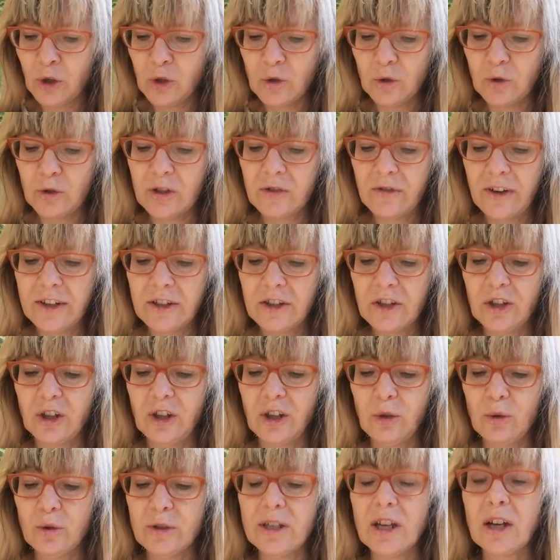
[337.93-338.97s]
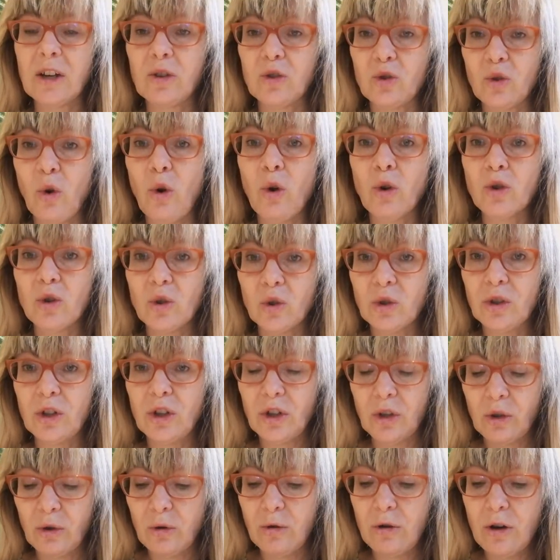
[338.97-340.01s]
So ein 20 Kilo Sack ist auch schon
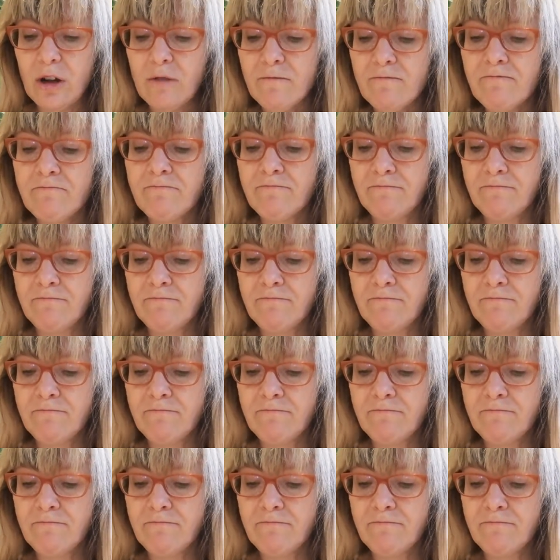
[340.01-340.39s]
nicht ohne.